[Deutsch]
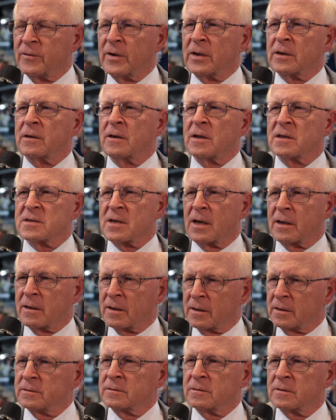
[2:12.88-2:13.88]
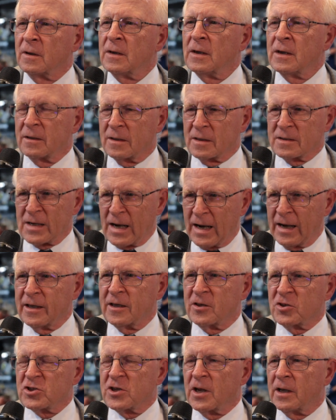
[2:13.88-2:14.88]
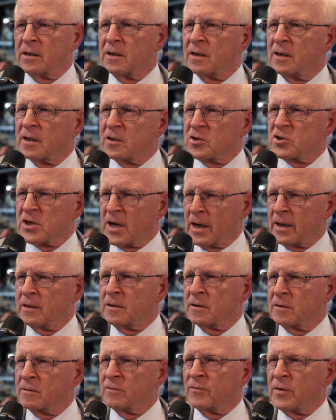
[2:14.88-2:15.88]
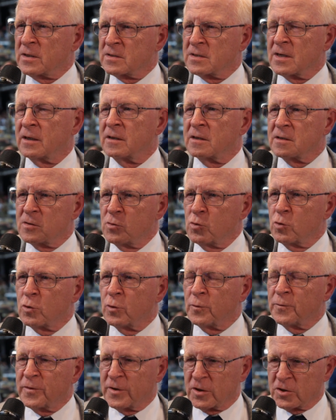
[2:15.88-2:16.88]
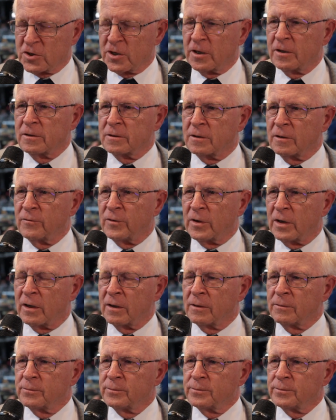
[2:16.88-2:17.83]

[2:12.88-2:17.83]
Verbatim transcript: werden als ein Land, das eigenständig entscheidet, wie es seine unsere Zukunft gestalten will.